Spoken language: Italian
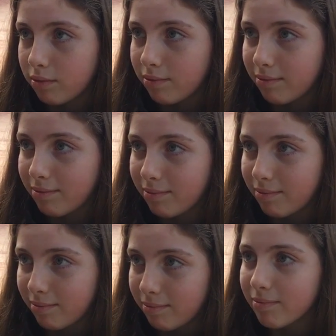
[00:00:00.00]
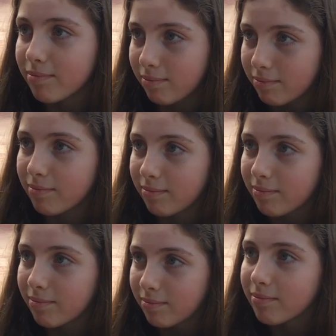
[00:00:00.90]
piccolina anche lei con
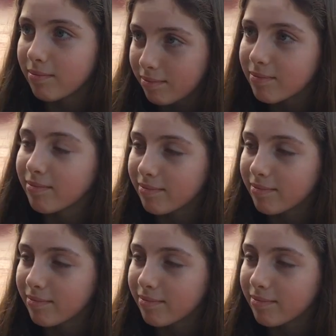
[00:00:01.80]
quelle alte.